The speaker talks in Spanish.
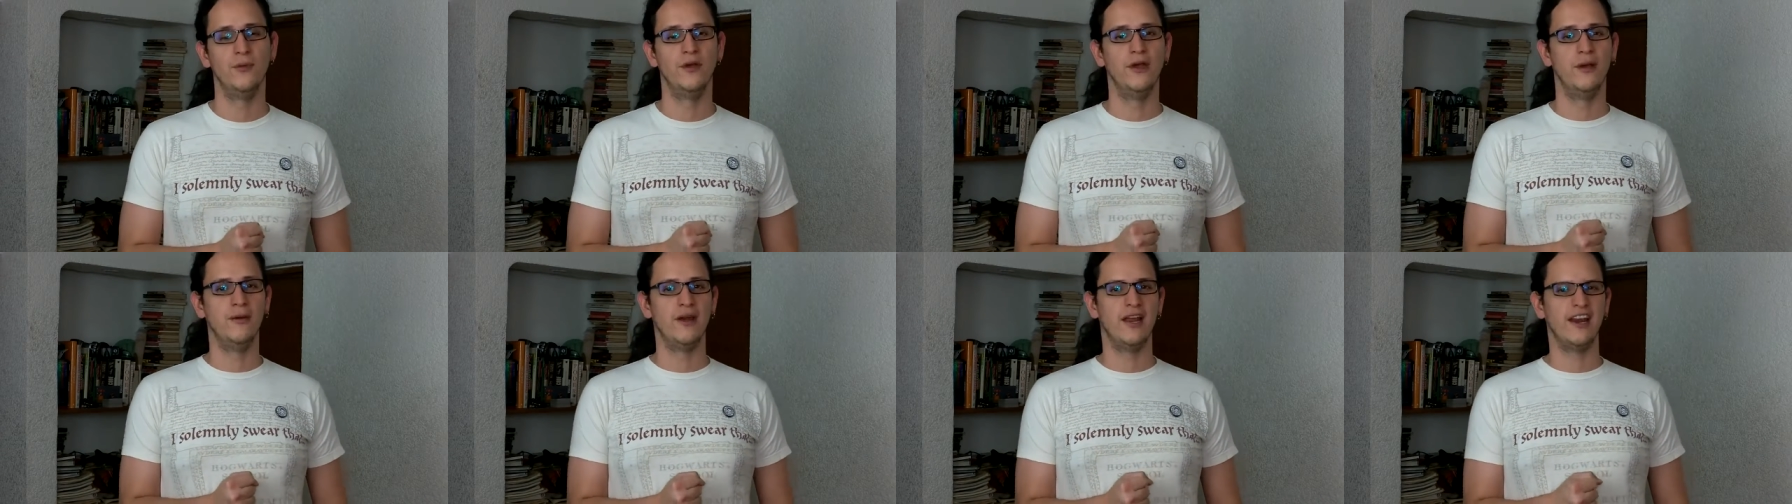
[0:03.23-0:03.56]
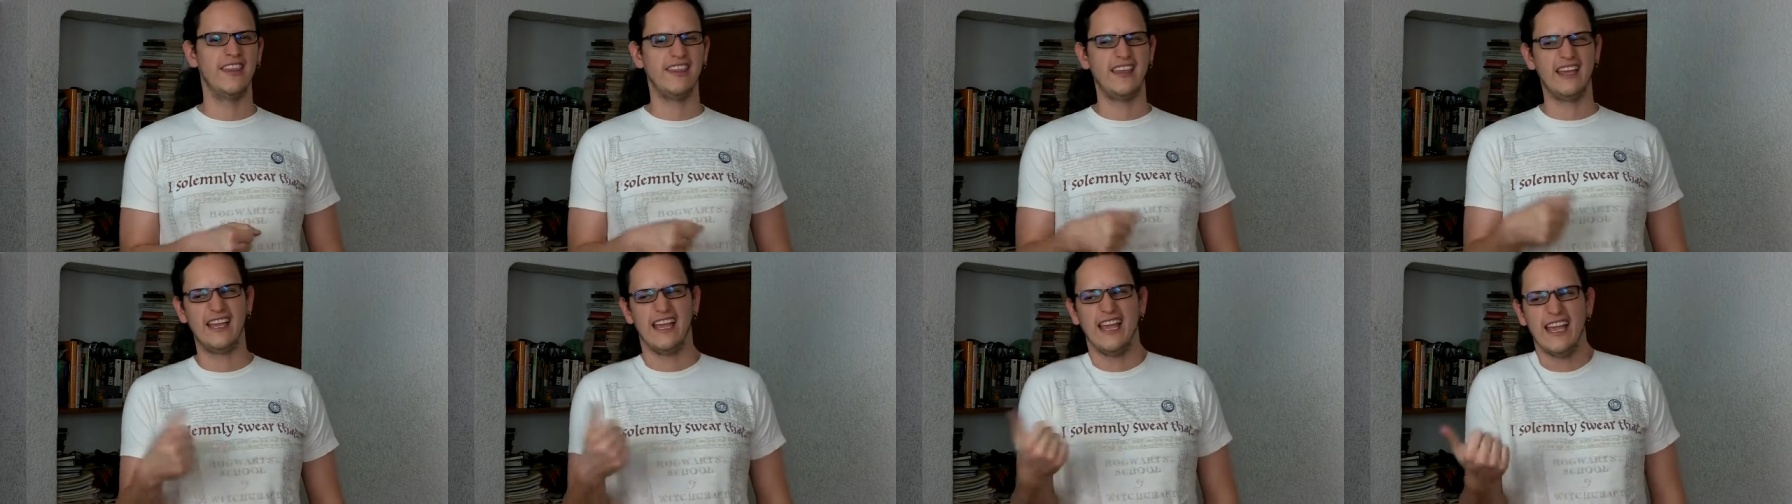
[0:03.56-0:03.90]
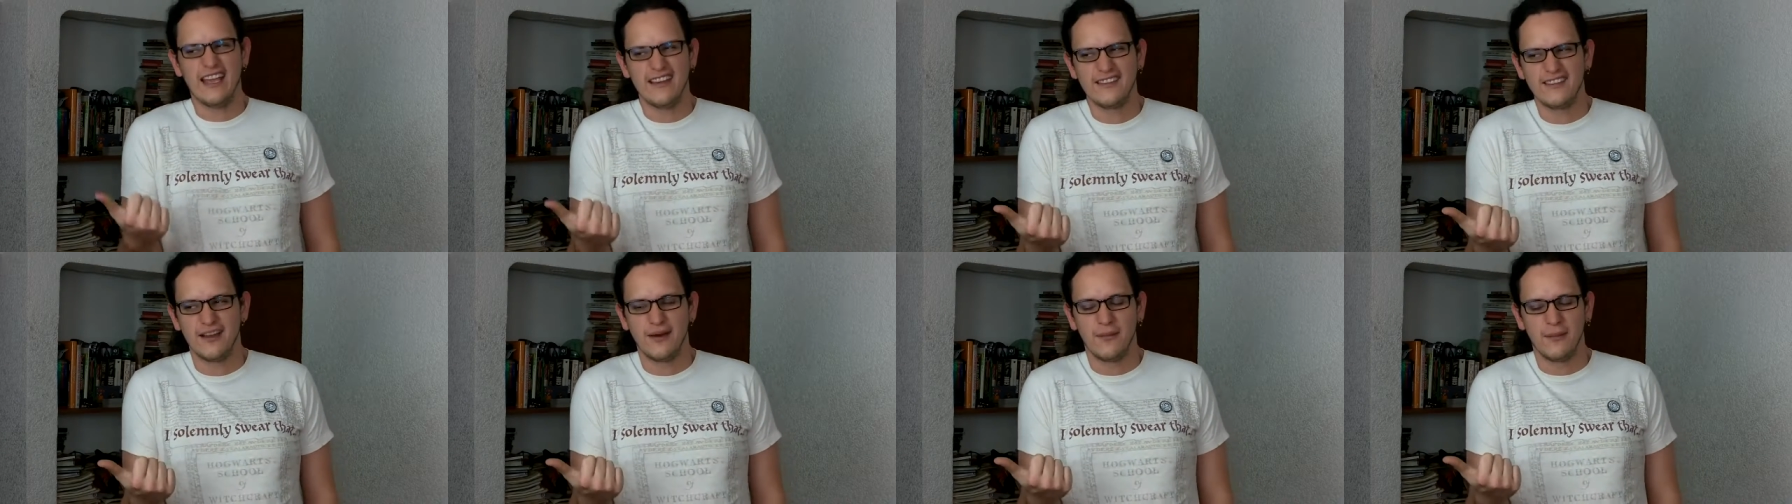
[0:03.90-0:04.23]
Voy a hablar de
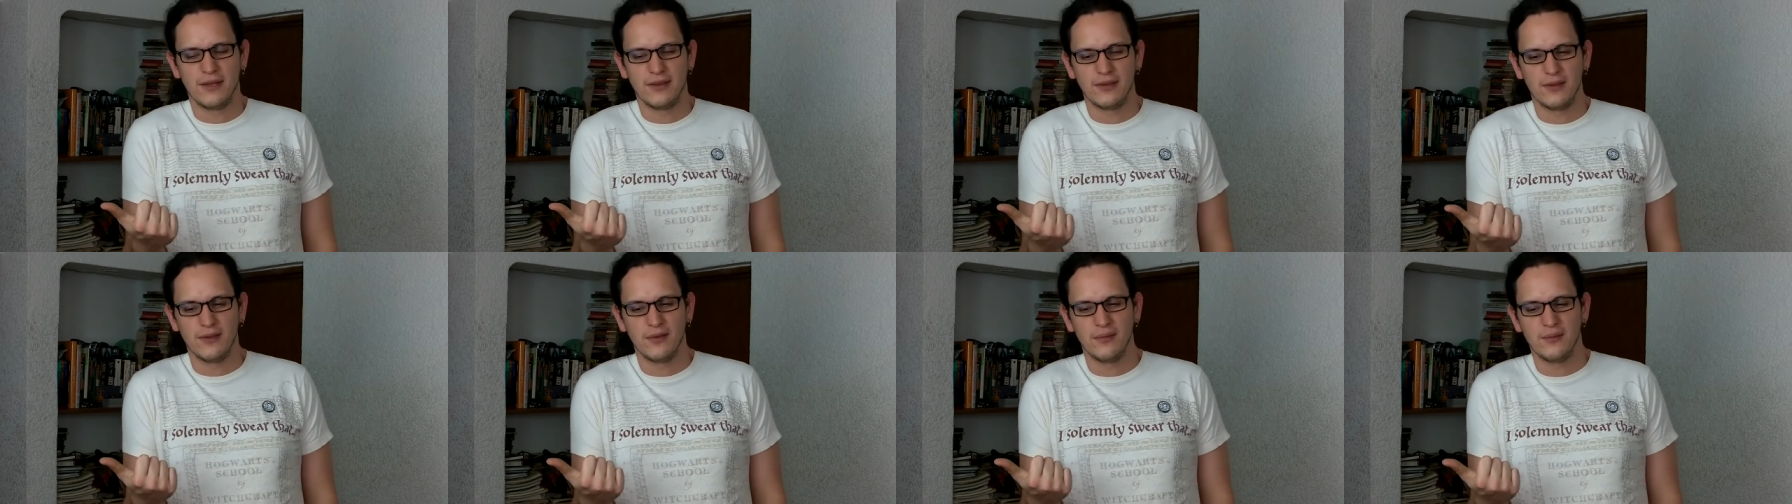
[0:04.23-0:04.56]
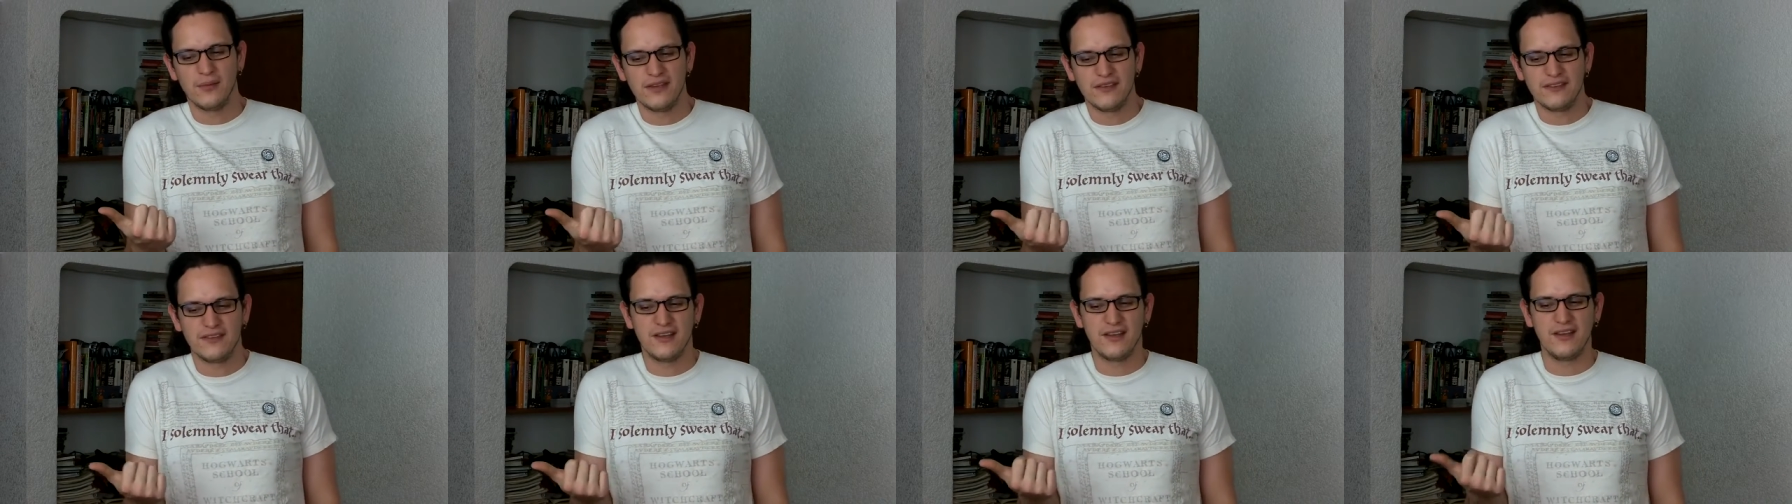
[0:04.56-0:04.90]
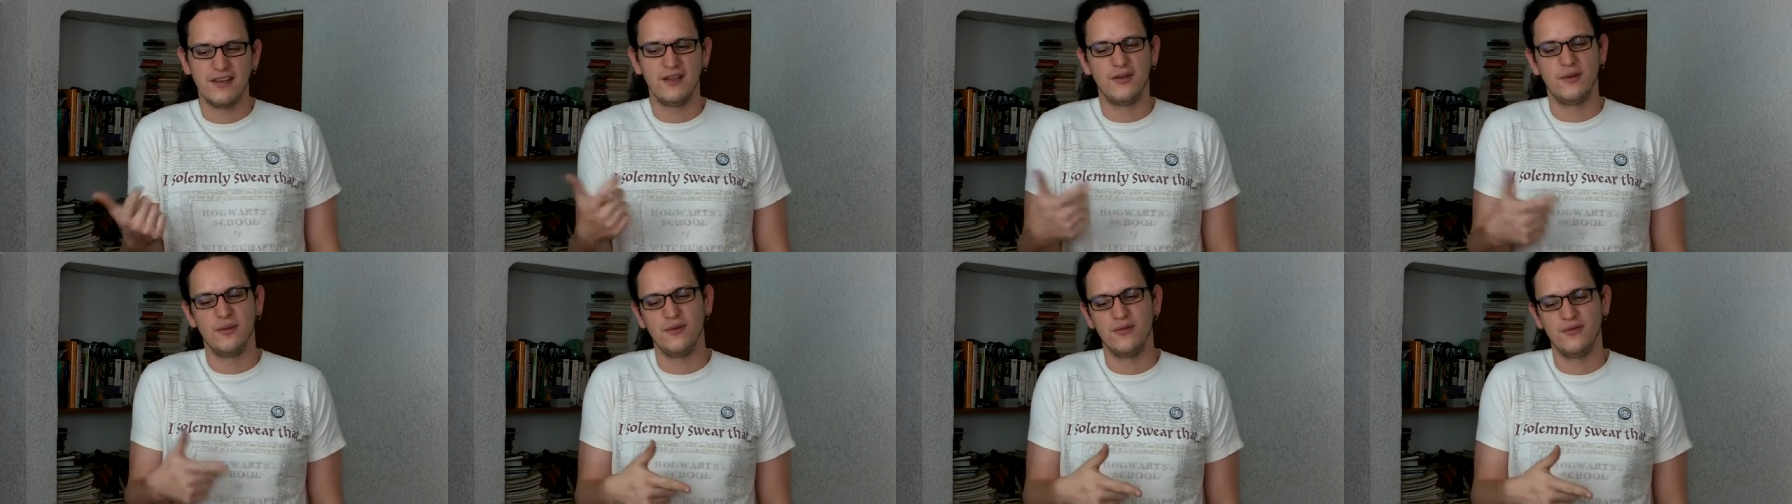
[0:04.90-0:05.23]
qué es el método
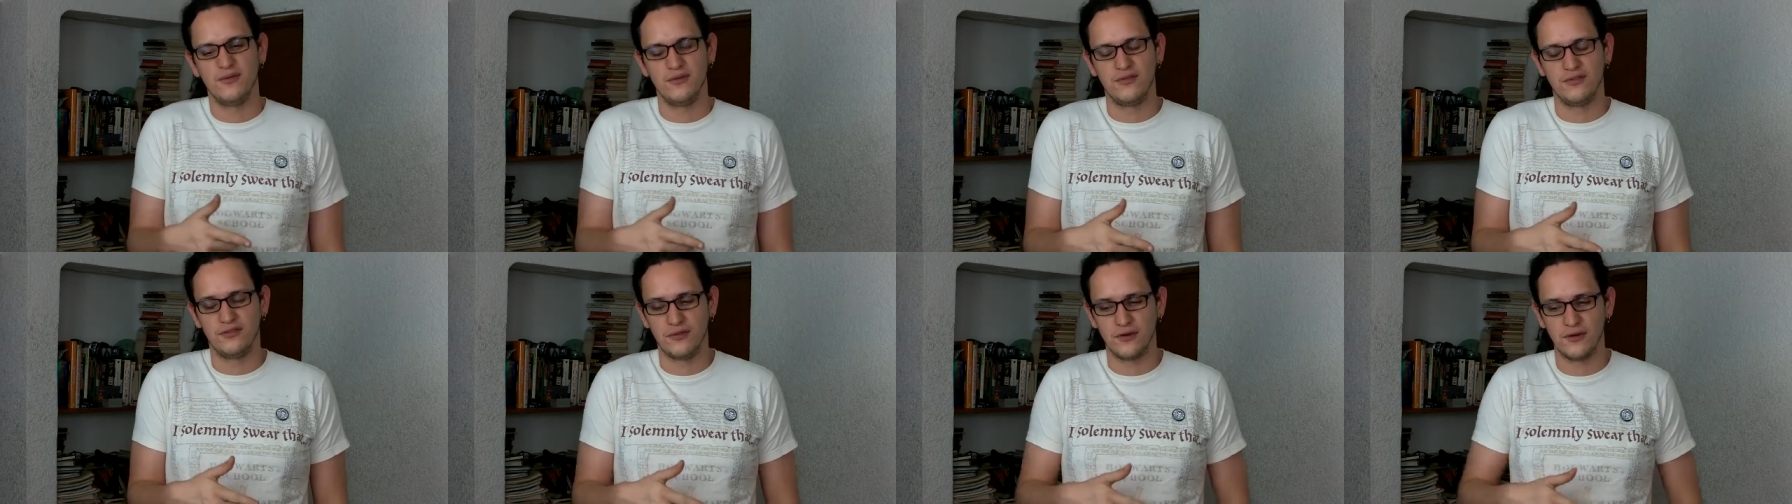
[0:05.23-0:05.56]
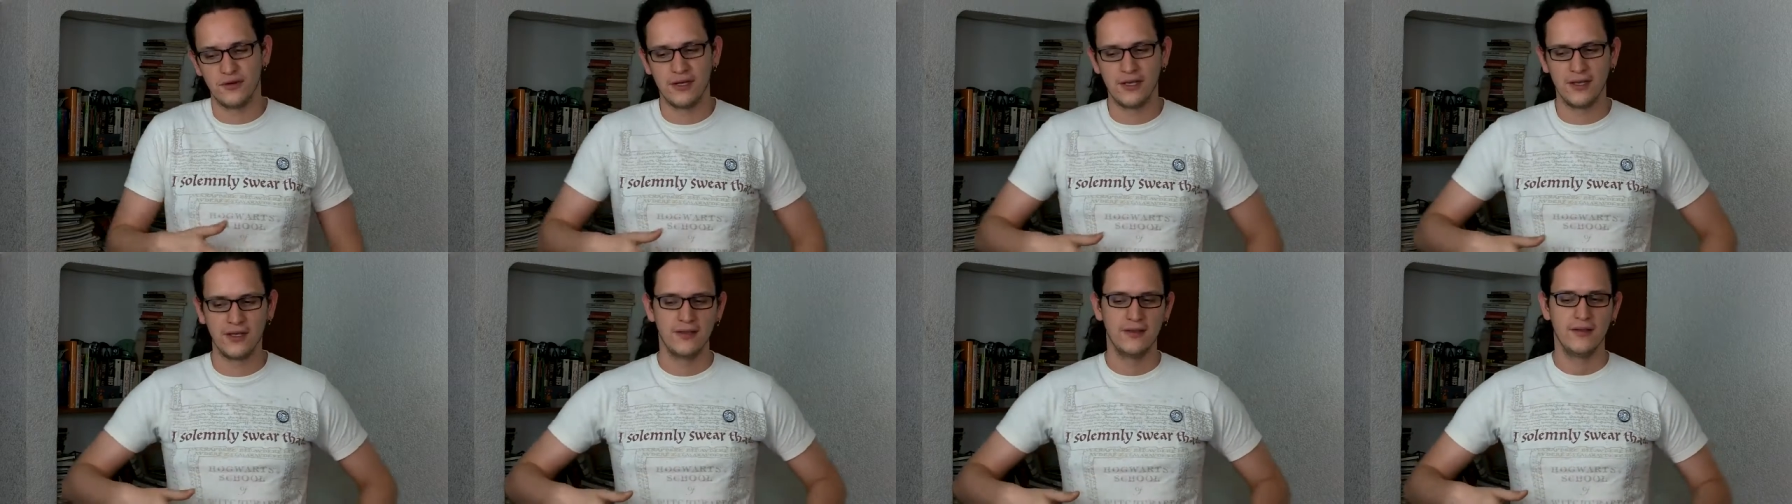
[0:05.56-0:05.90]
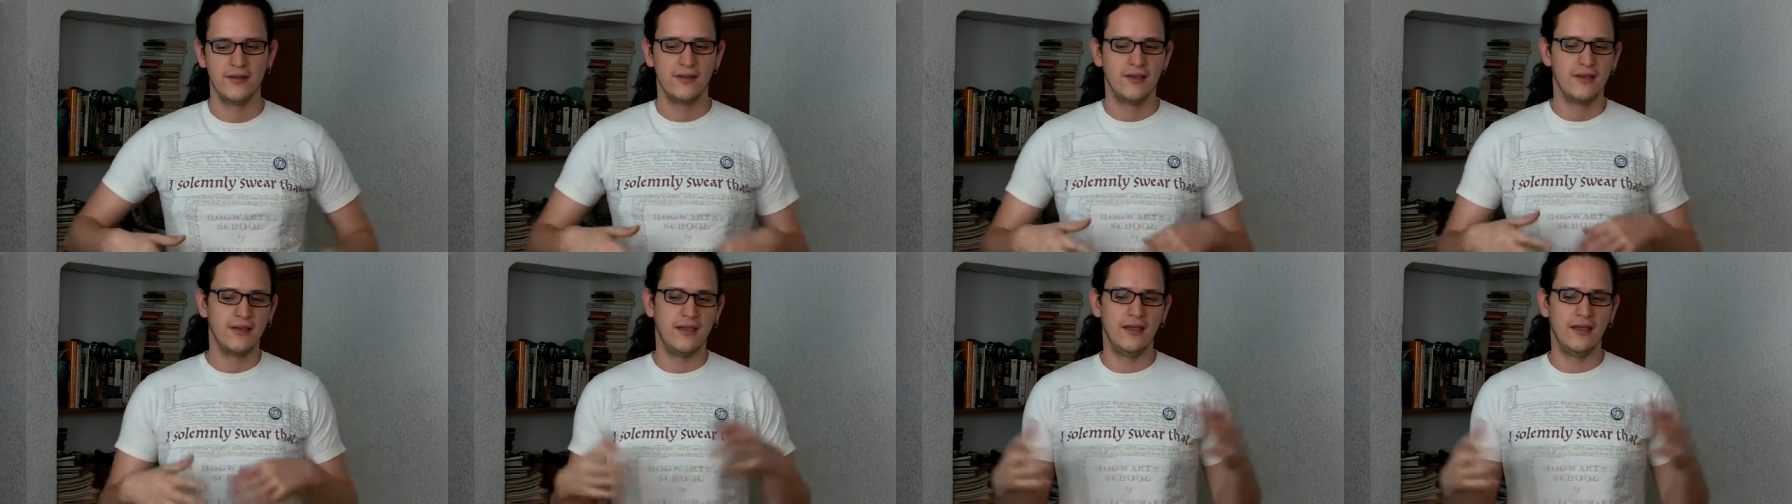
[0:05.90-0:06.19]
Mystery, cómo funciona,